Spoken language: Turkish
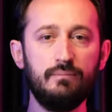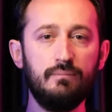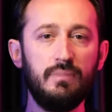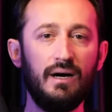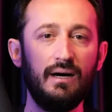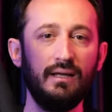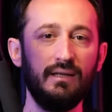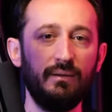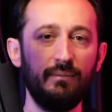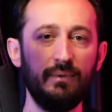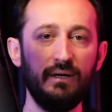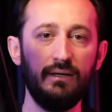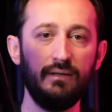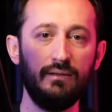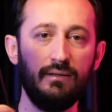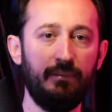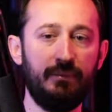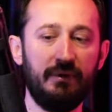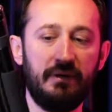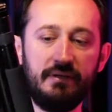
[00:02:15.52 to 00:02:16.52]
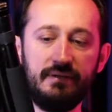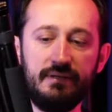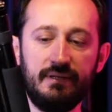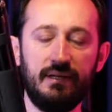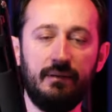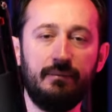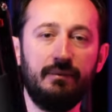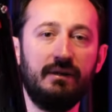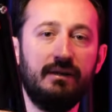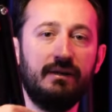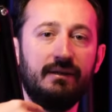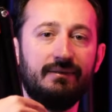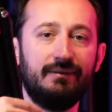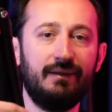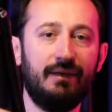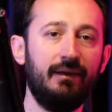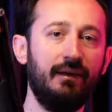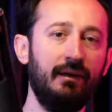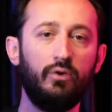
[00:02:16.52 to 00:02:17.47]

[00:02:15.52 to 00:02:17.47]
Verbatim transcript: bağlama aparatıyla birlikte